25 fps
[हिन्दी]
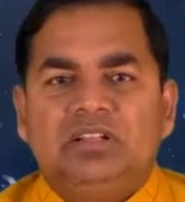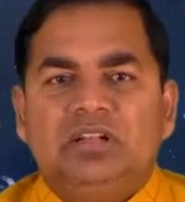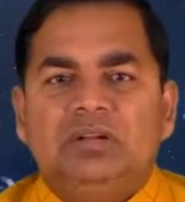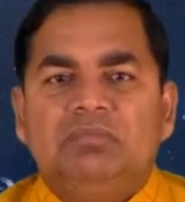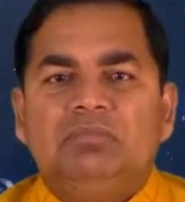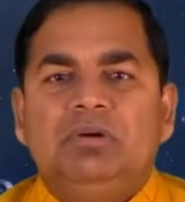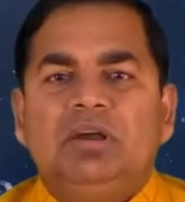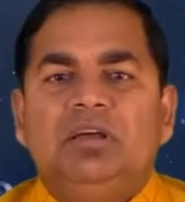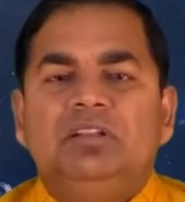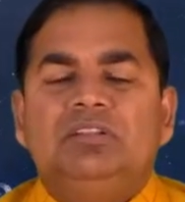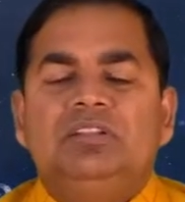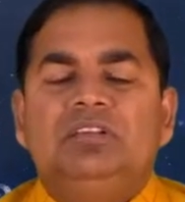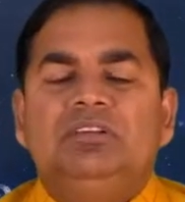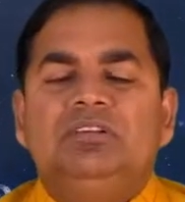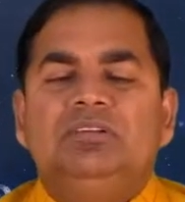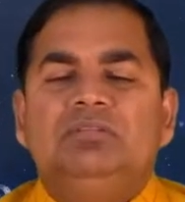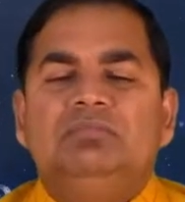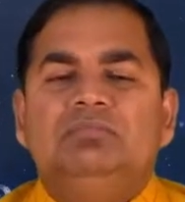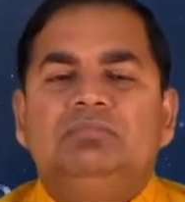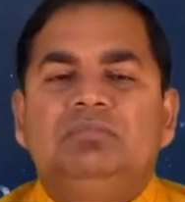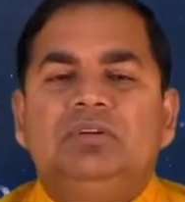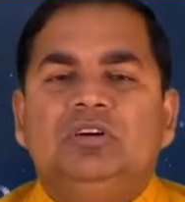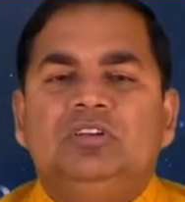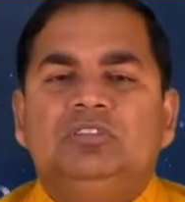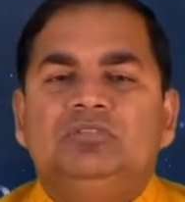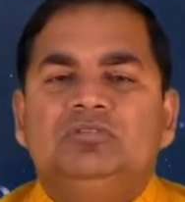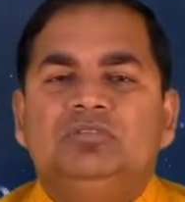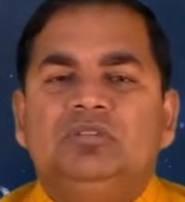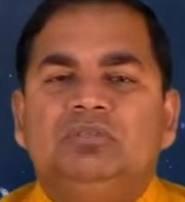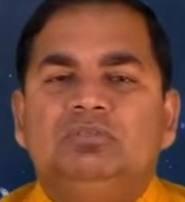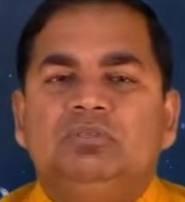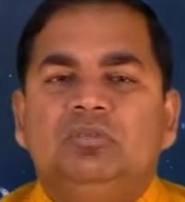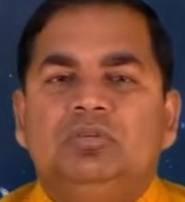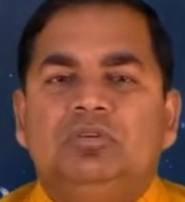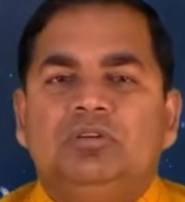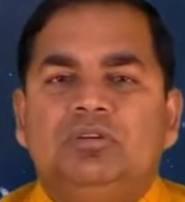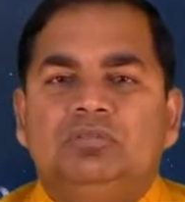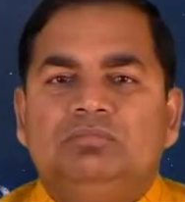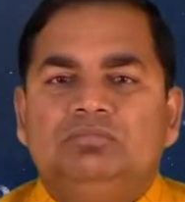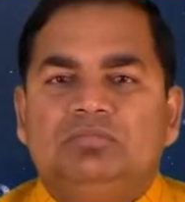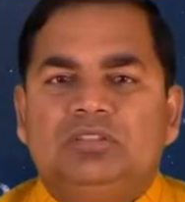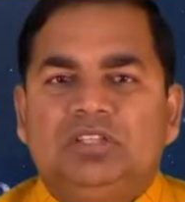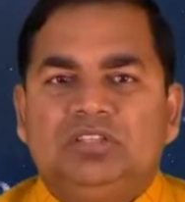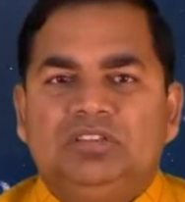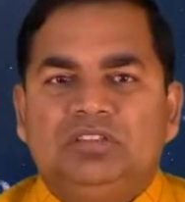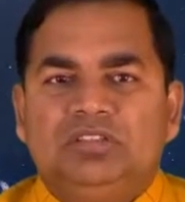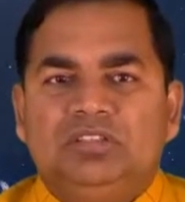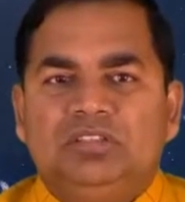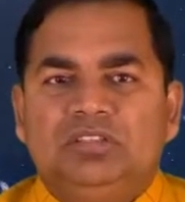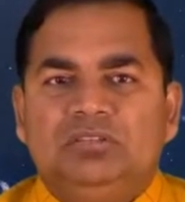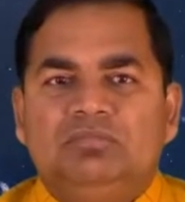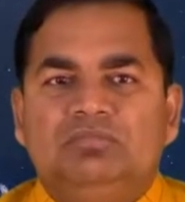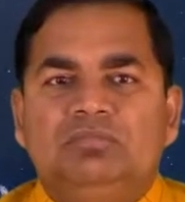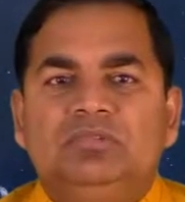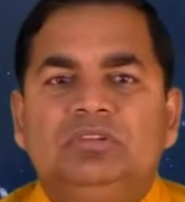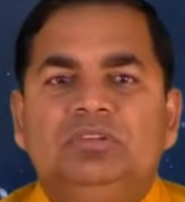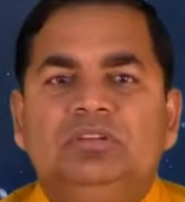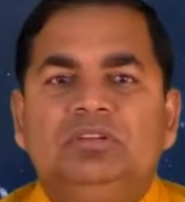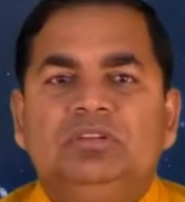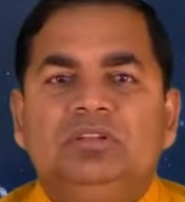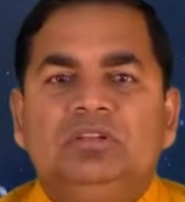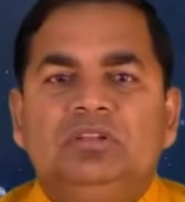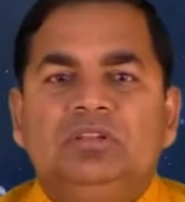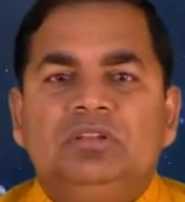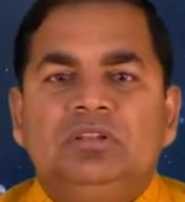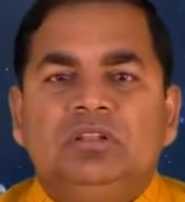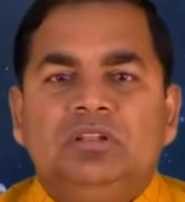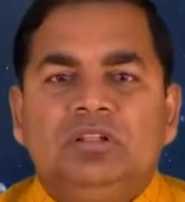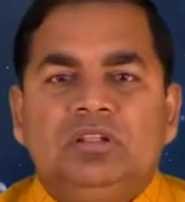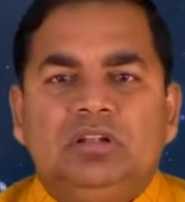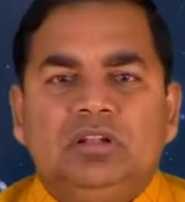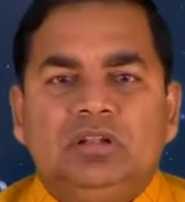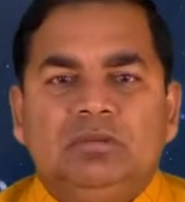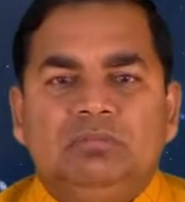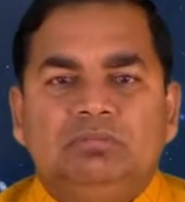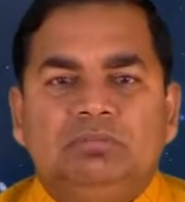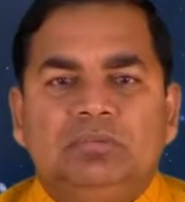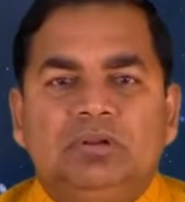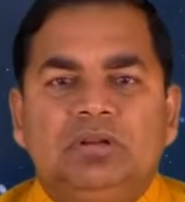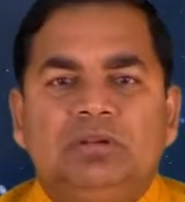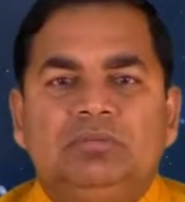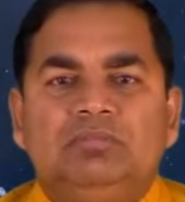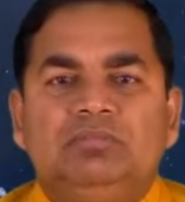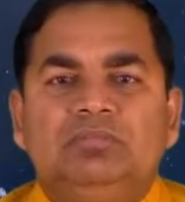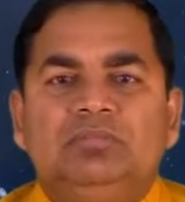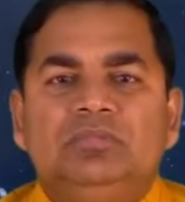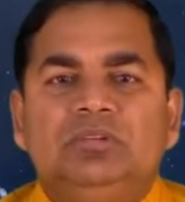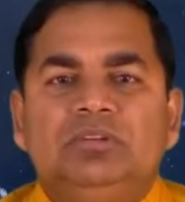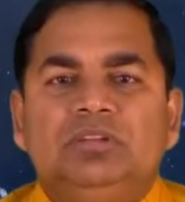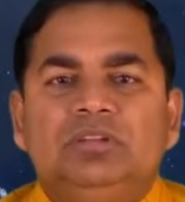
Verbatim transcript: सर्वाधिकं महत्त्वपूर्णं तथ्यं लम्बनं